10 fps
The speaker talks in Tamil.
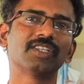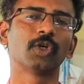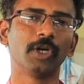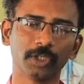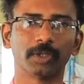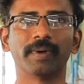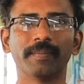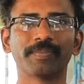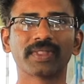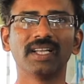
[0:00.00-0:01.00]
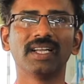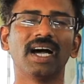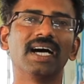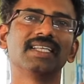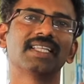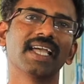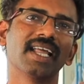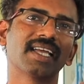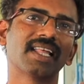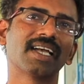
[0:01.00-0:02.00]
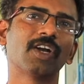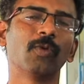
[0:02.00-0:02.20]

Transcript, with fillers: தொழில்நுட்பம் அதை தயாரிக்கிறதுக்கான